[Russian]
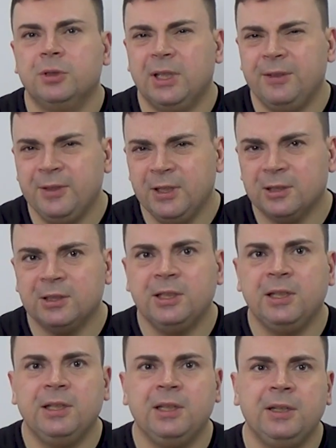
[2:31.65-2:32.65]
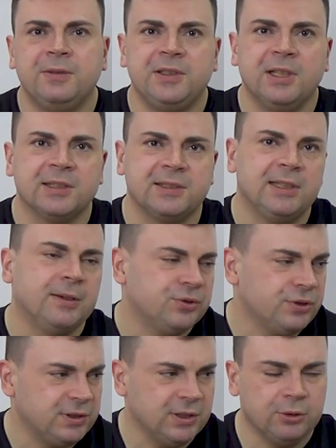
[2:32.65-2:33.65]
наверное, и все
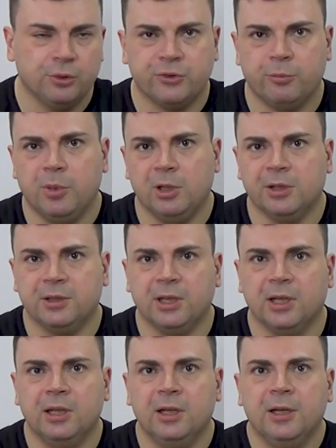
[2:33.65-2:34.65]
оставшиеся тоже в порядке.